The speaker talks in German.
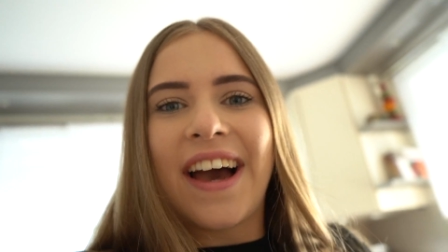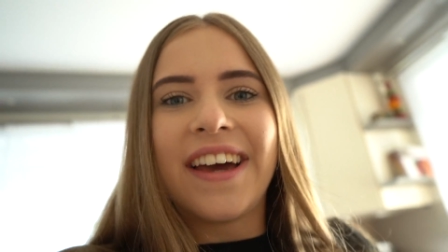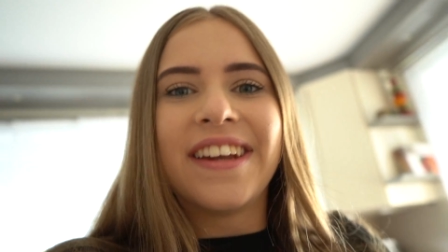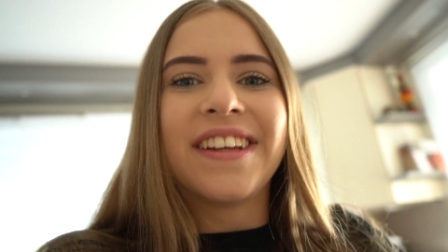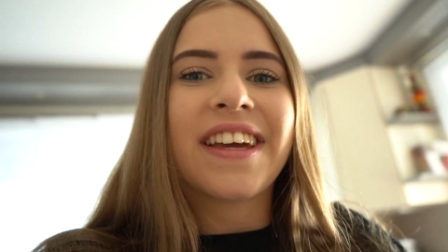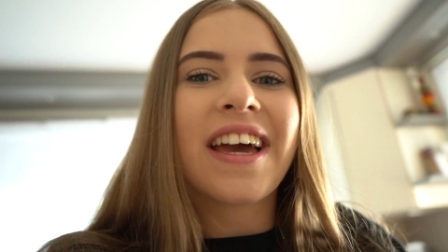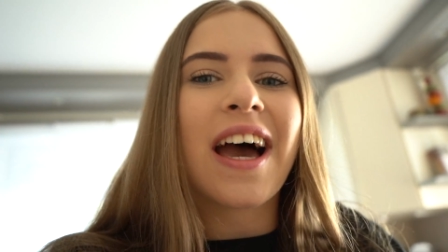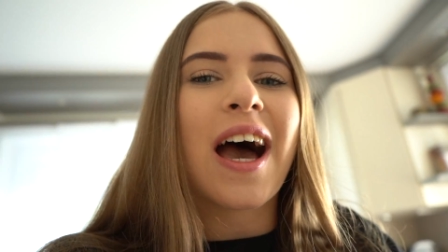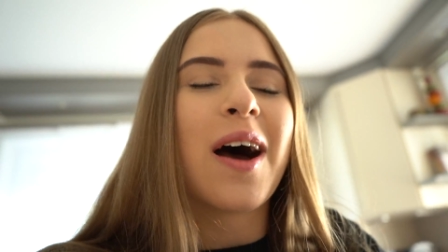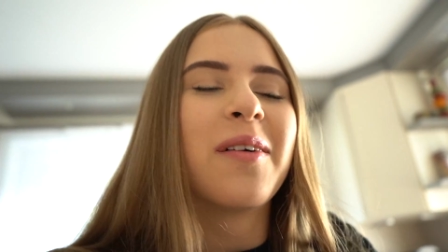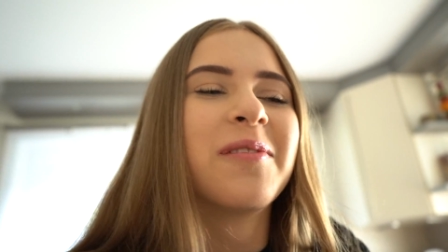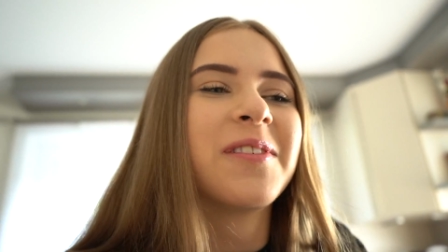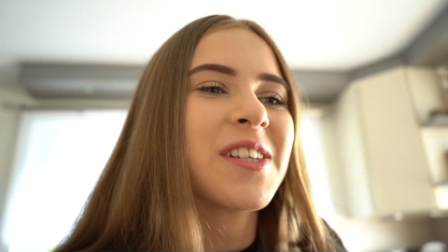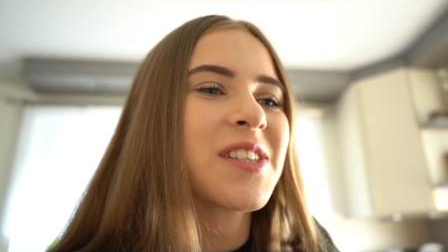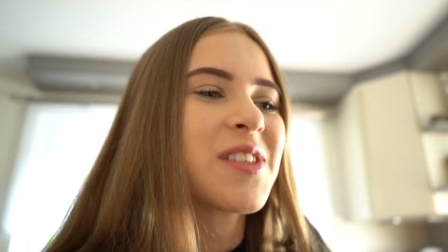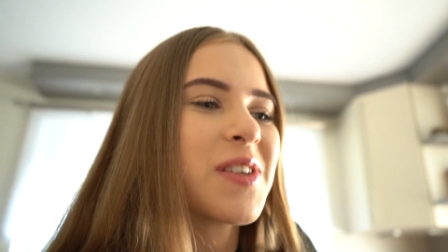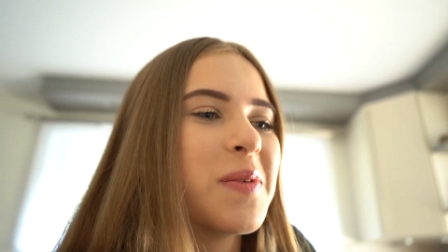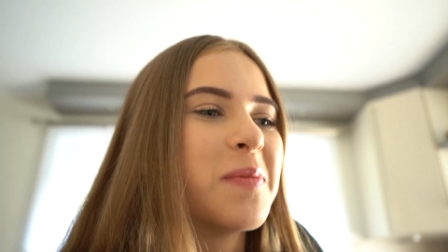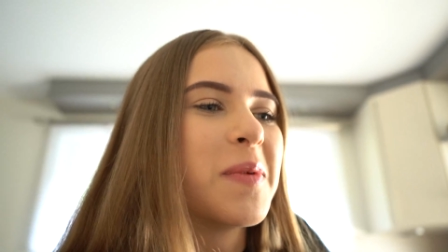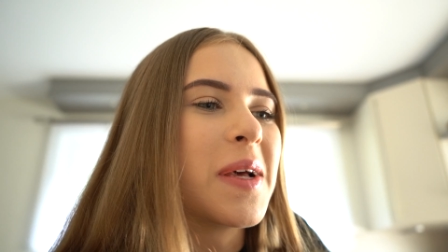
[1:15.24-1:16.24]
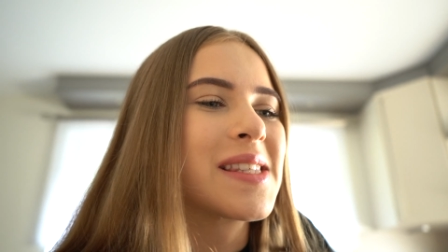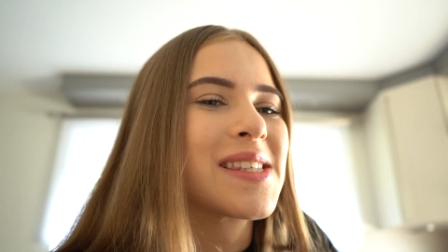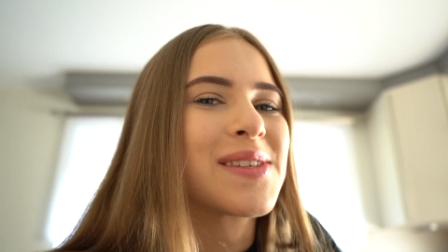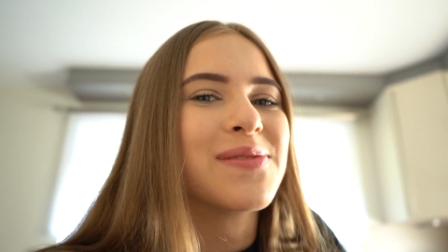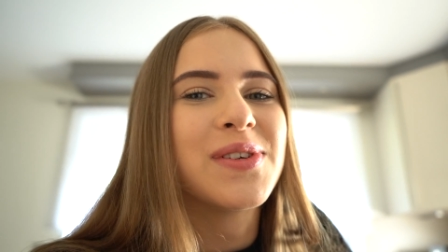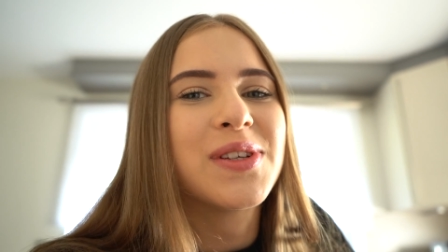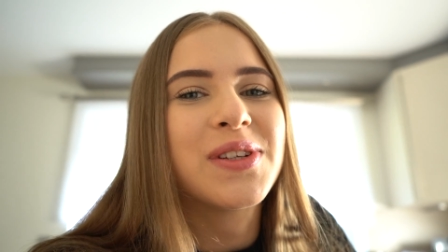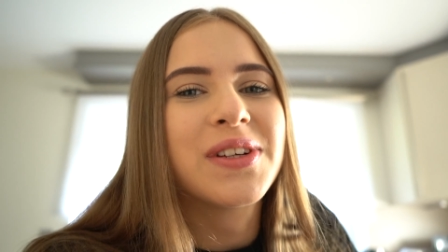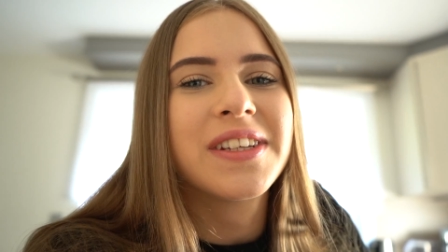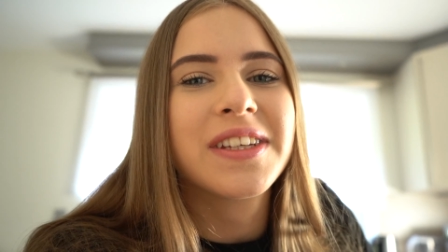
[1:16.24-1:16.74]
einige haben das schon im
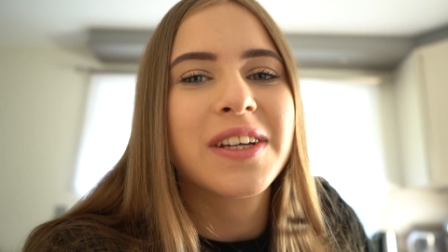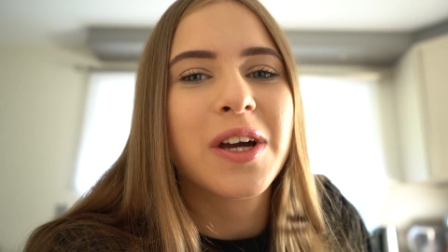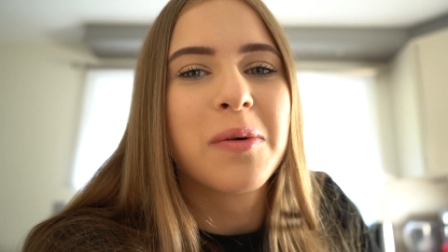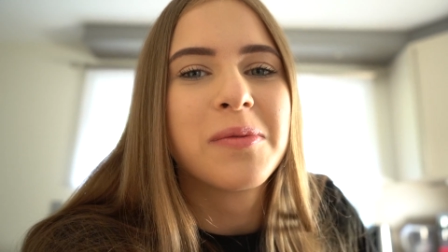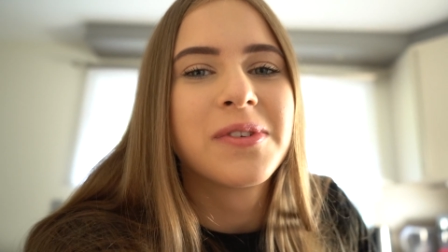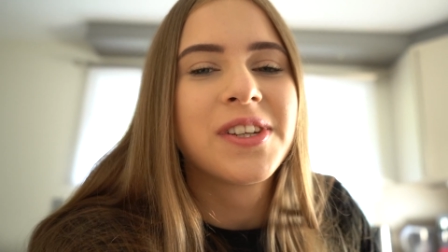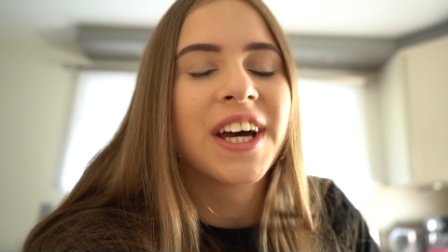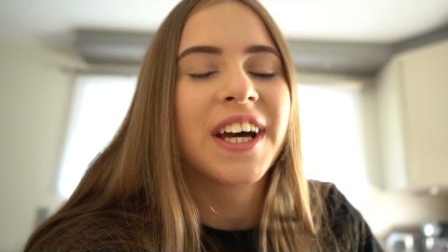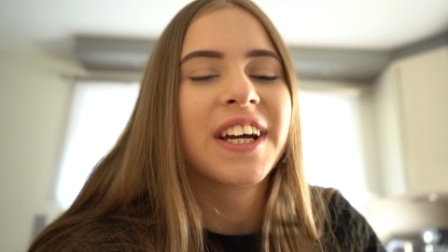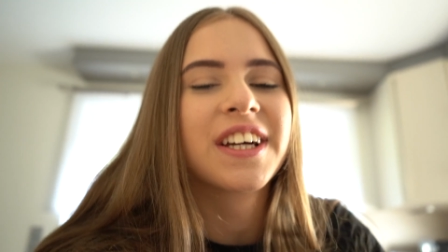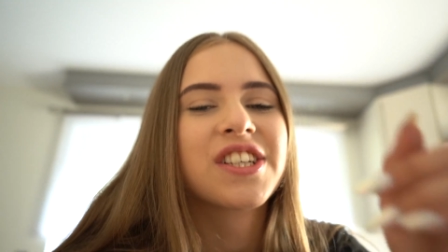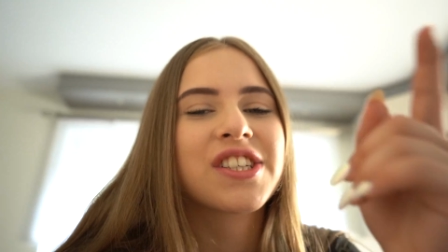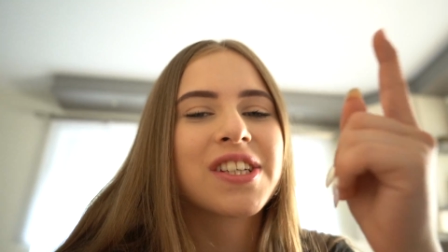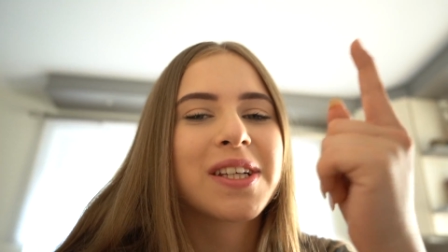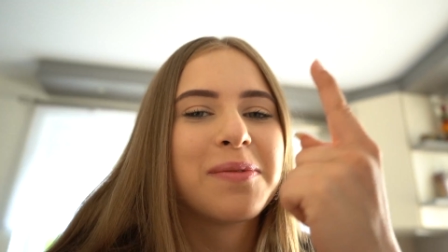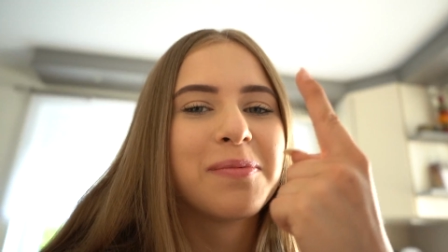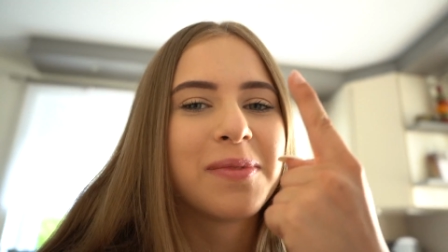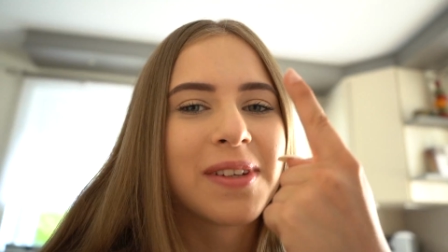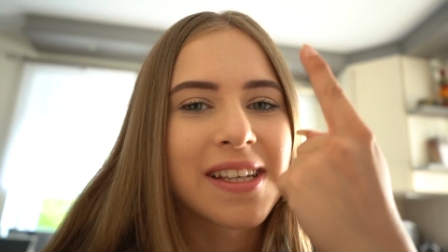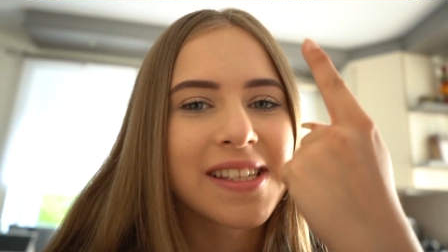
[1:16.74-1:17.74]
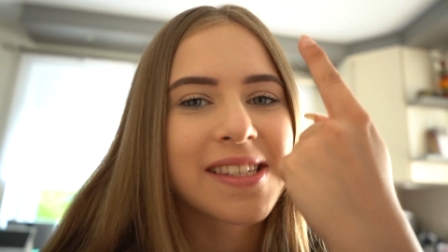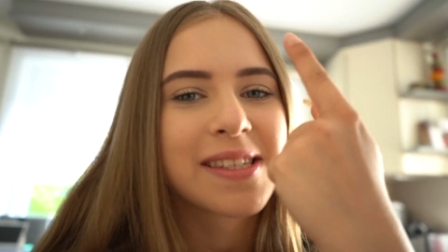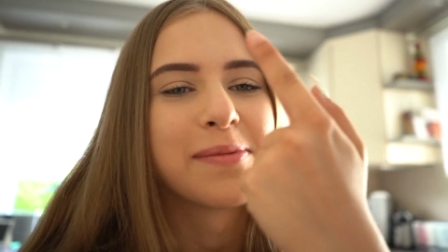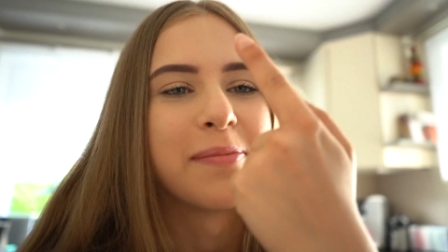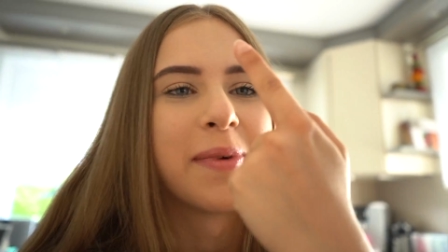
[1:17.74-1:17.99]
letzten Video in die Kommentare geschrieben, dass